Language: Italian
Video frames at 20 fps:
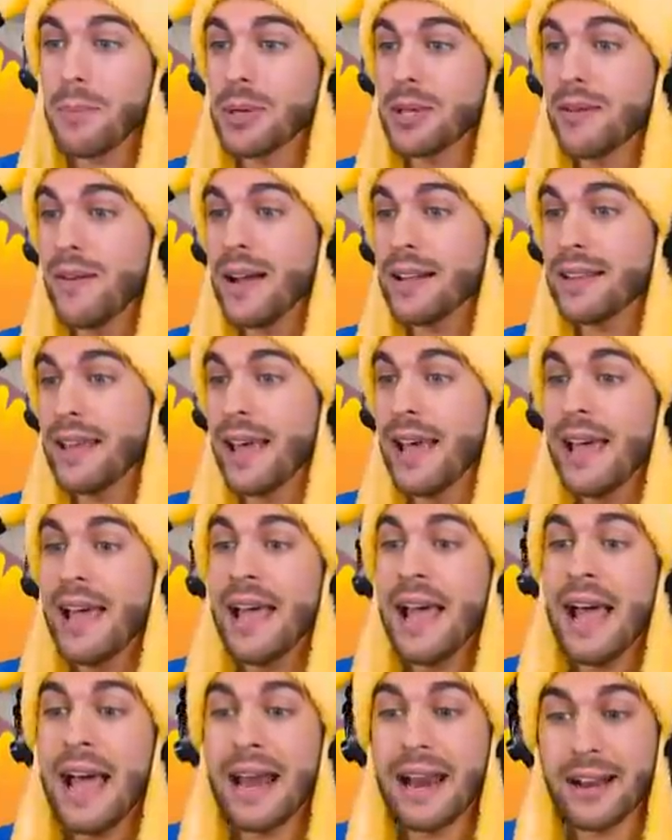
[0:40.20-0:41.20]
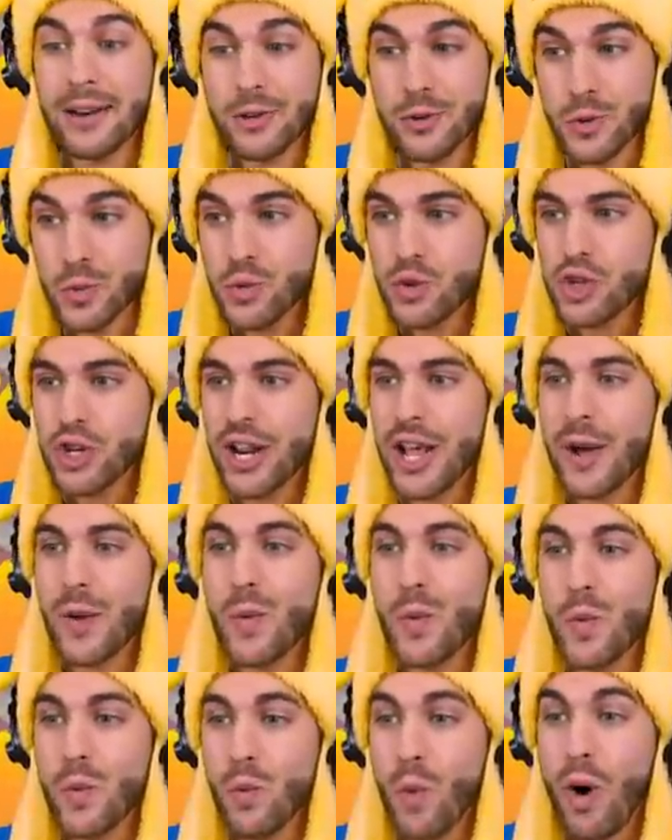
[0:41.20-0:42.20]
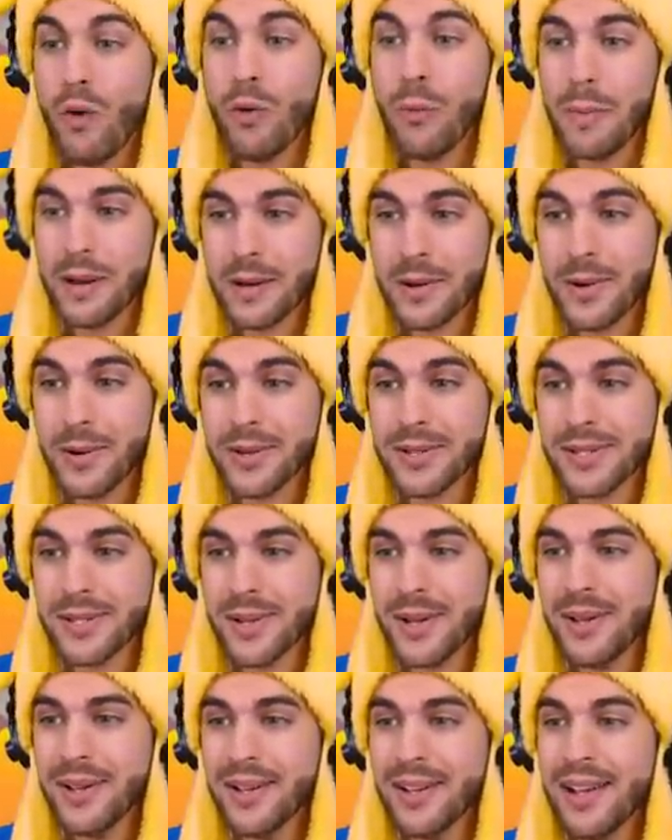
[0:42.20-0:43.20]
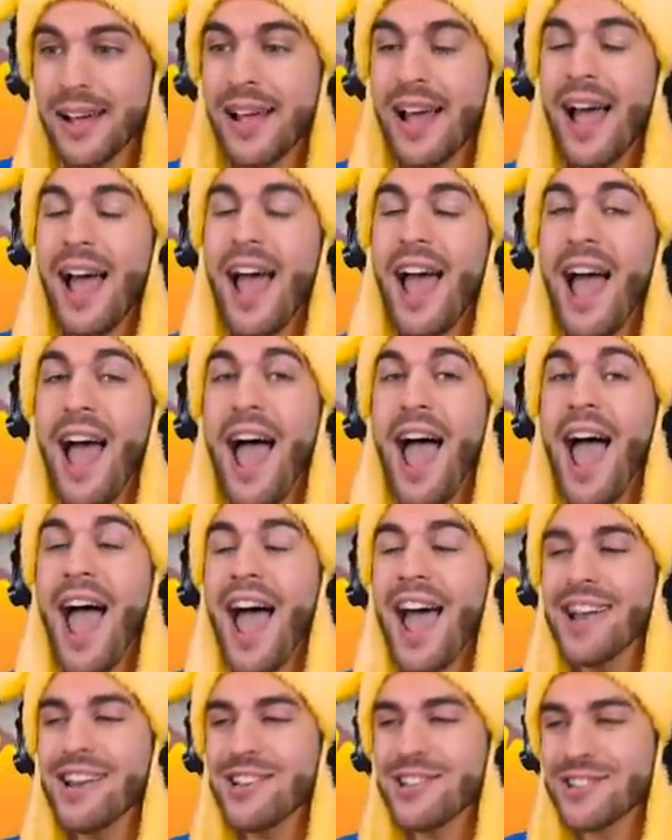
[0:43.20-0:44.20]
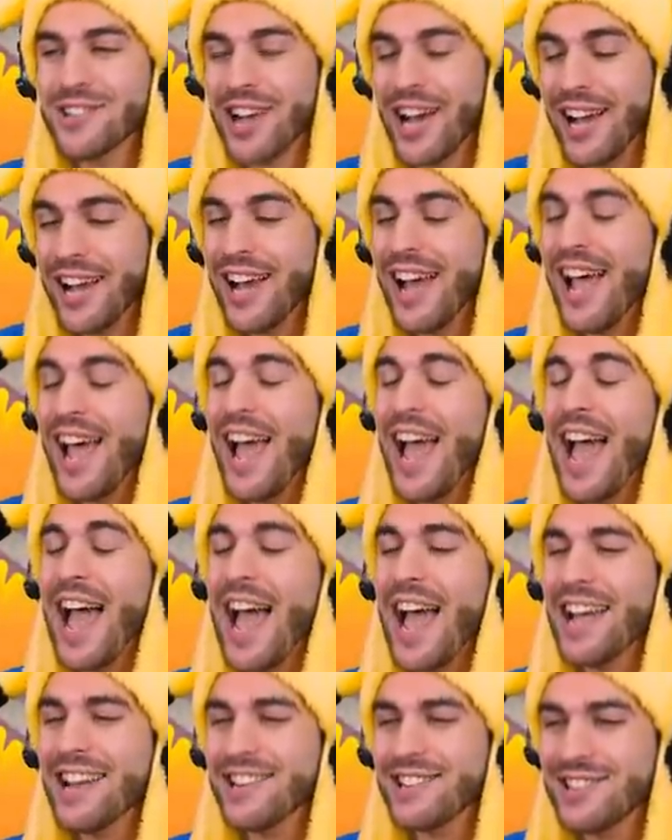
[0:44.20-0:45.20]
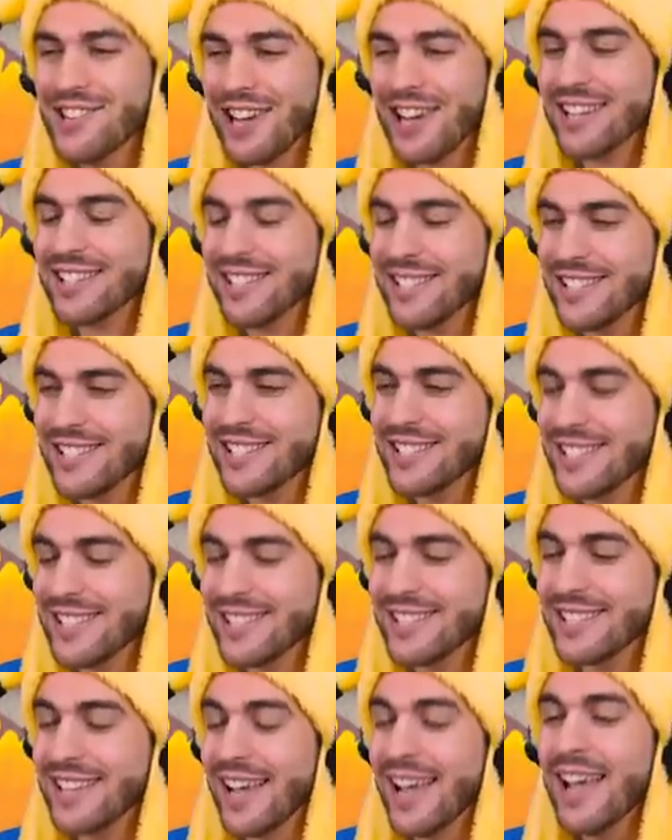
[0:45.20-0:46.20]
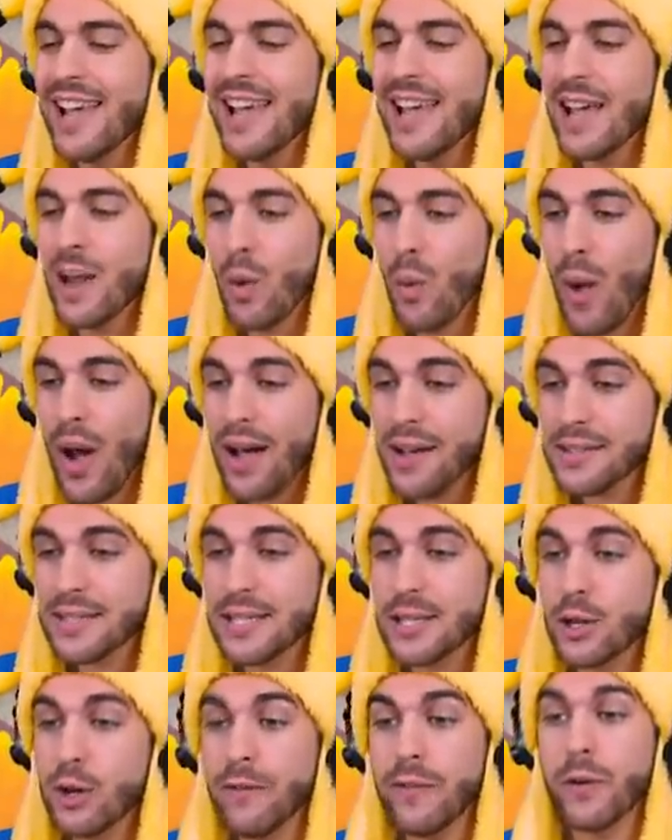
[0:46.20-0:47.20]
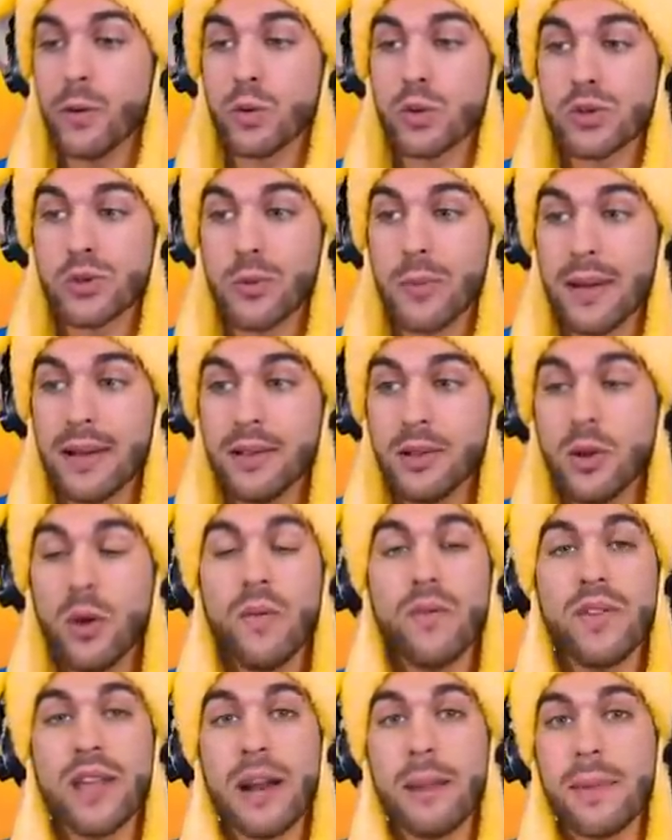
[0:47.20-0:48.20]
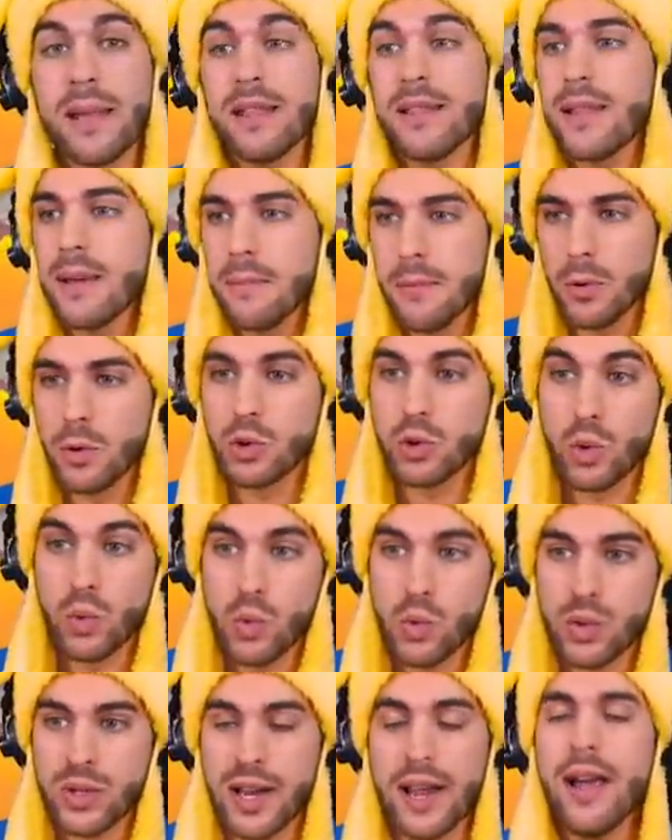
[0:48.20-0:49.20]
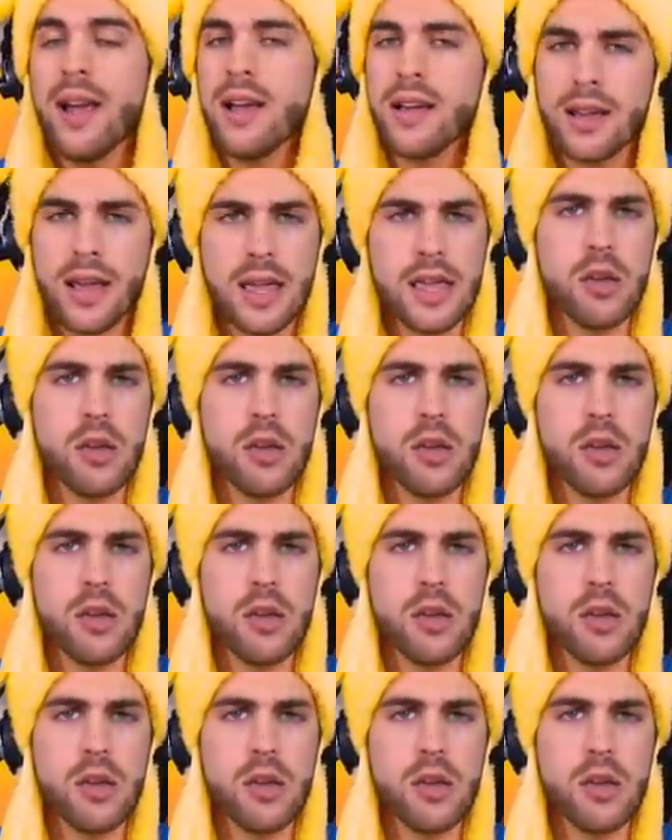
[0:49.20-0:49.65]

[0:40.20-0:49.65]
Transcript: potevate raggiungere un nuovo percorso? Eh già, eh già, sì sì sì sì qua si trova uno strumento veramente molto utile che